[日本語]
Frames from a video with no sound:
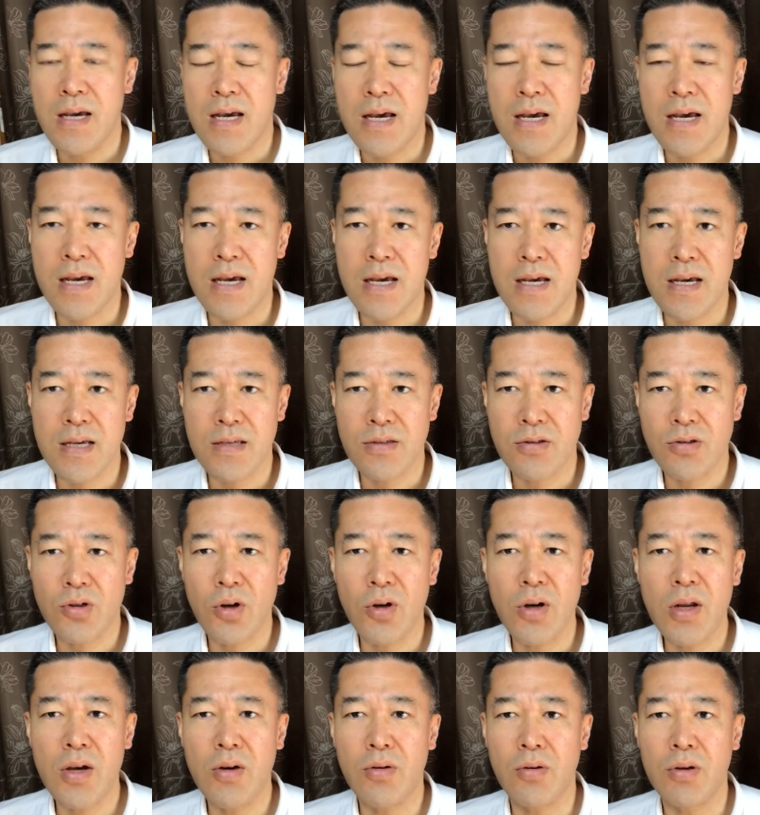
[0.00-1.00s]
えー、
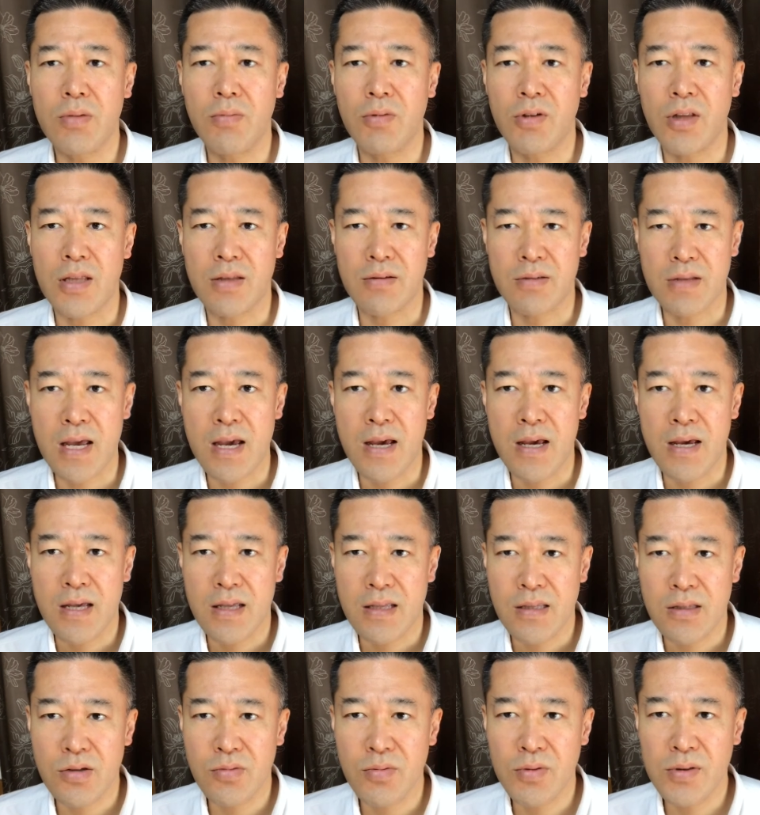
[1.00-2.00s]
それよりもですね
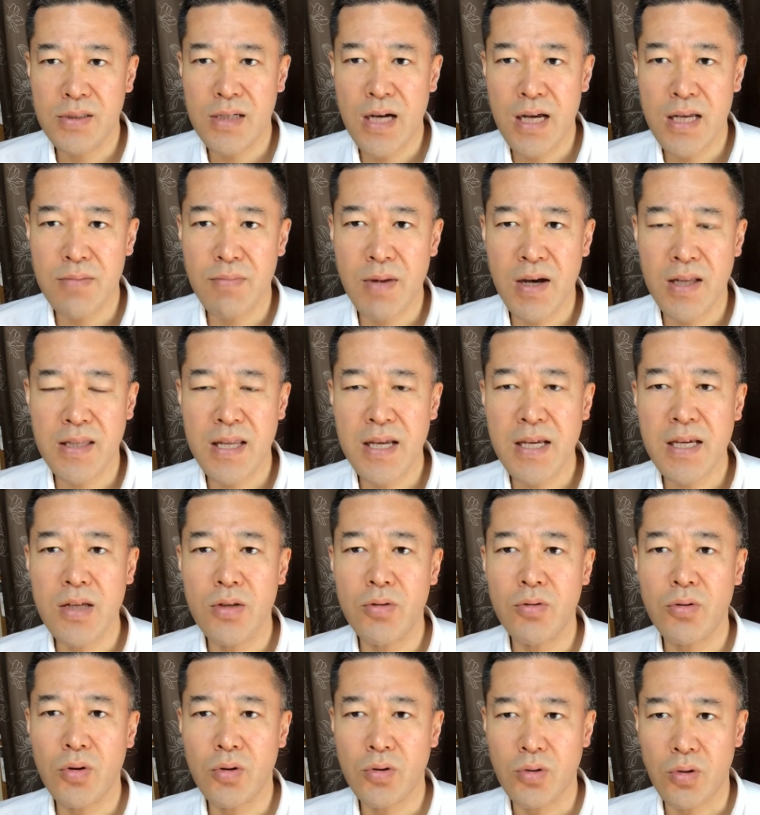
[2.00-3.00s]
自分が今でき
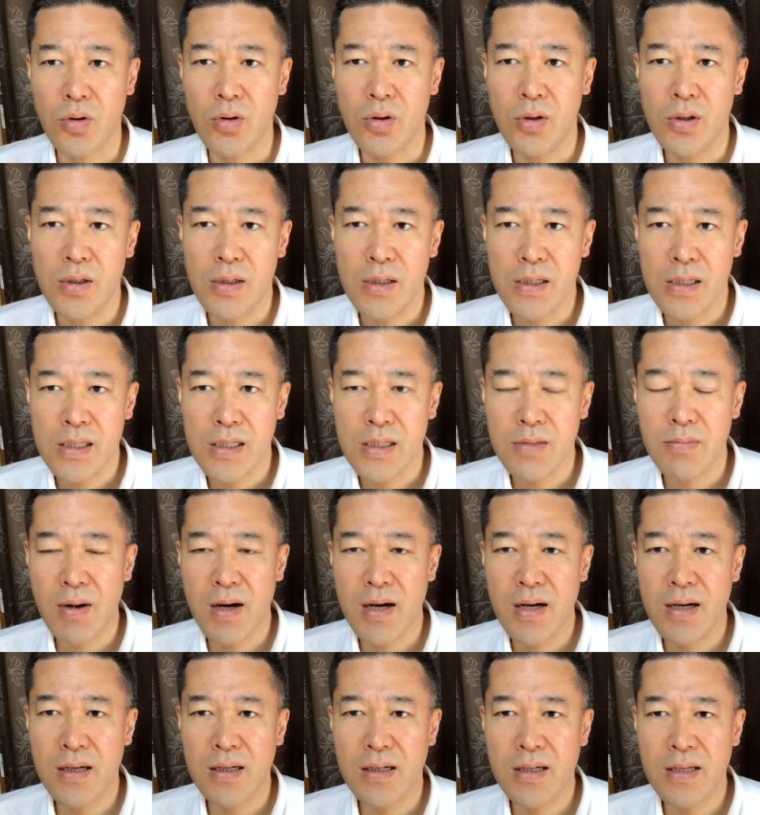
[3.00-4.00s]
ること
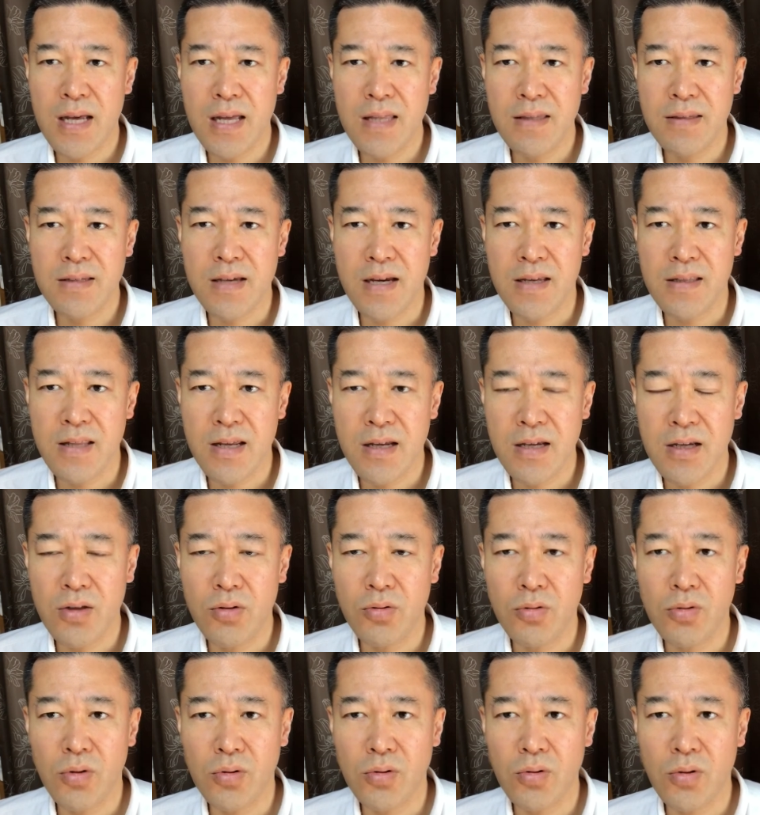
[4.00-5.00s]
今現在でき
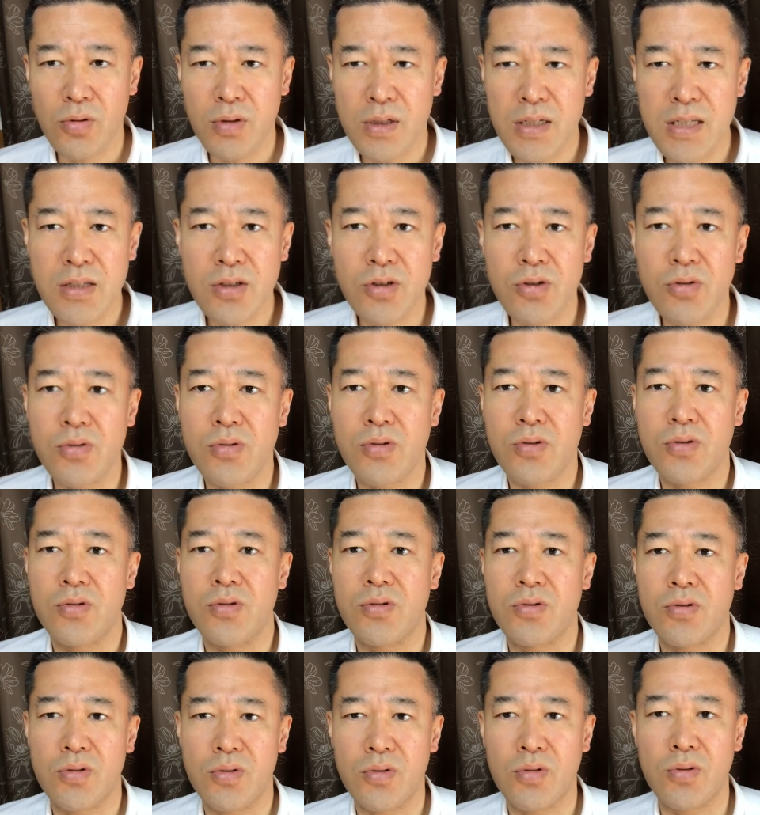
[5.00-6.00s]
ることに集中
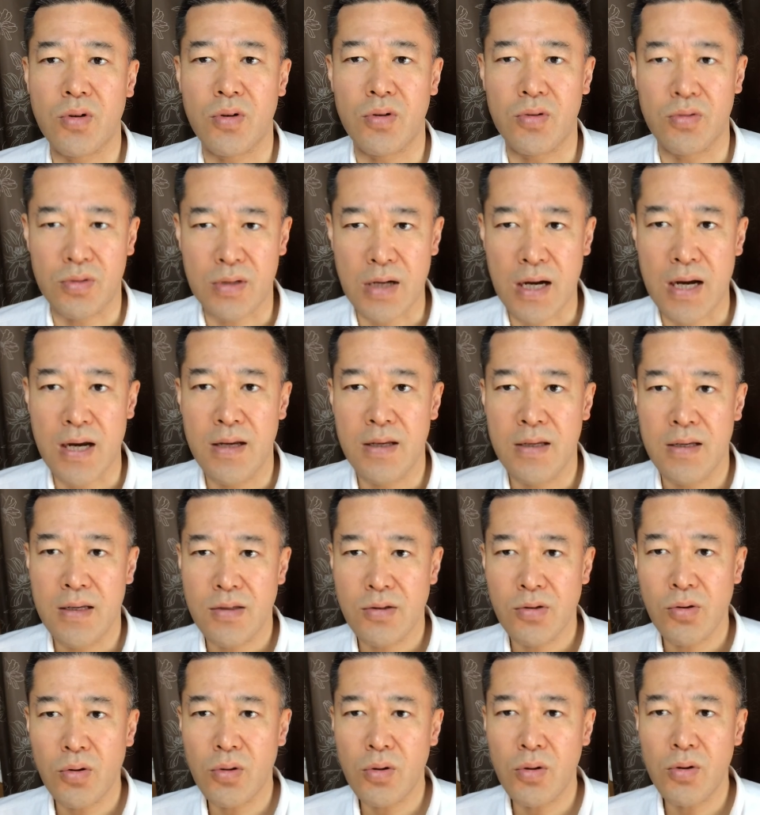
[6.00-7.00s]
するというか
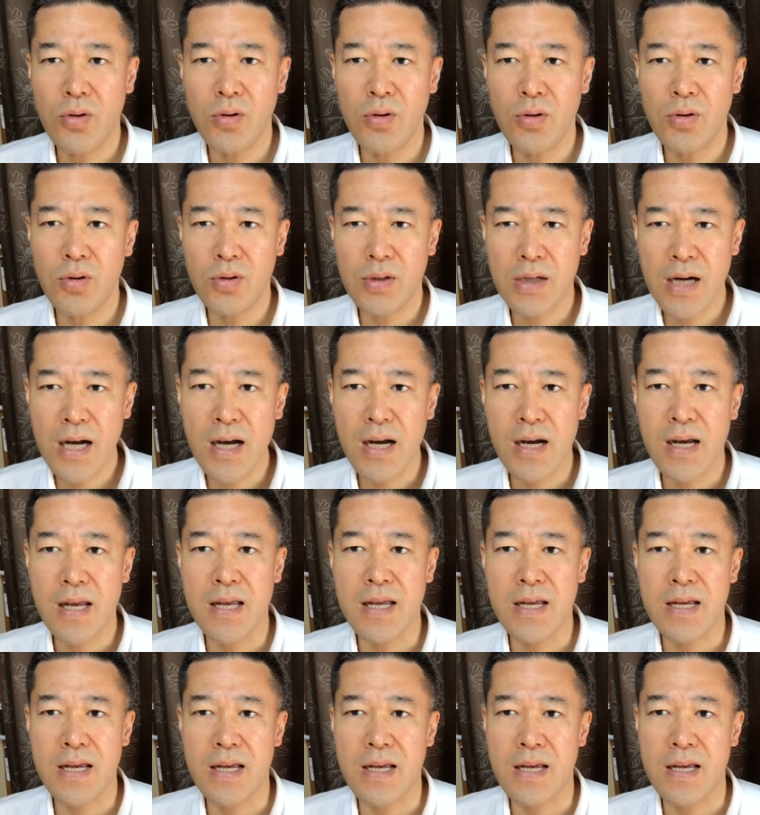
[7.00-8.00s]
その方が、
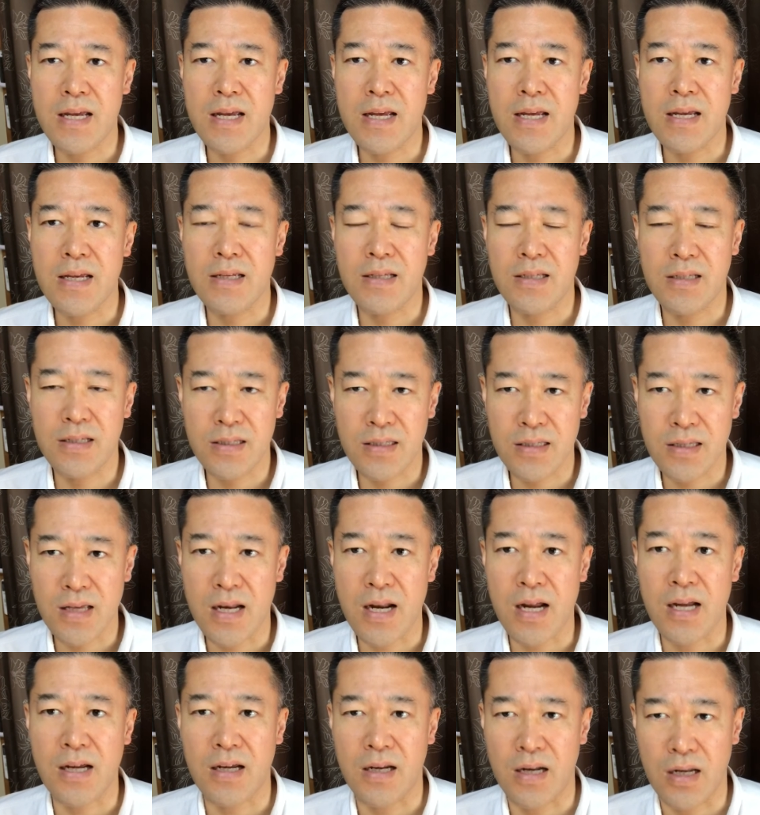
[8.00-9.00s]
えー、いいんじゃ
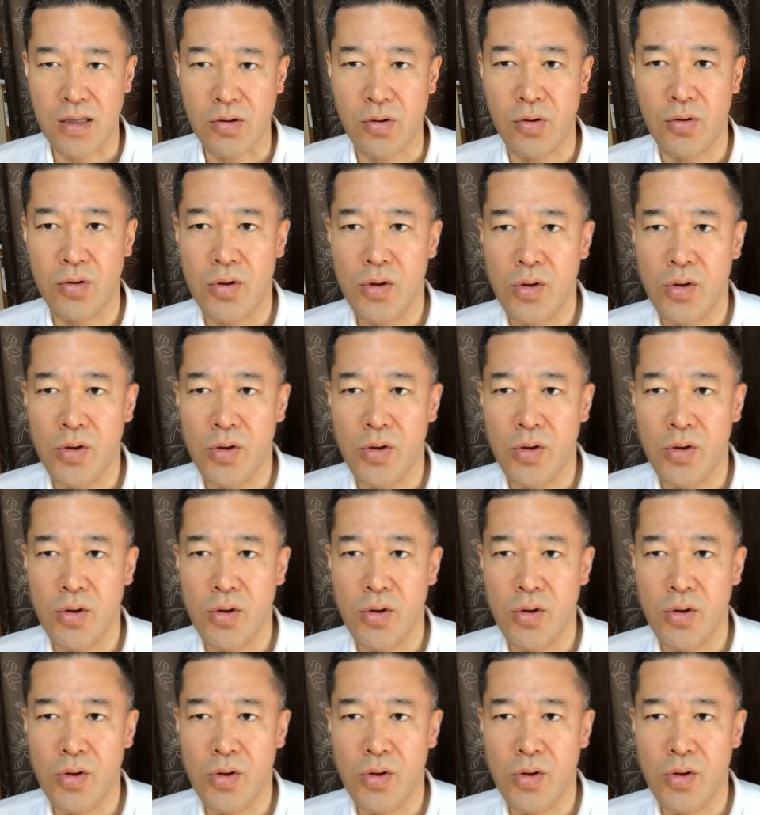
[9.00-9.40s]
ないかなと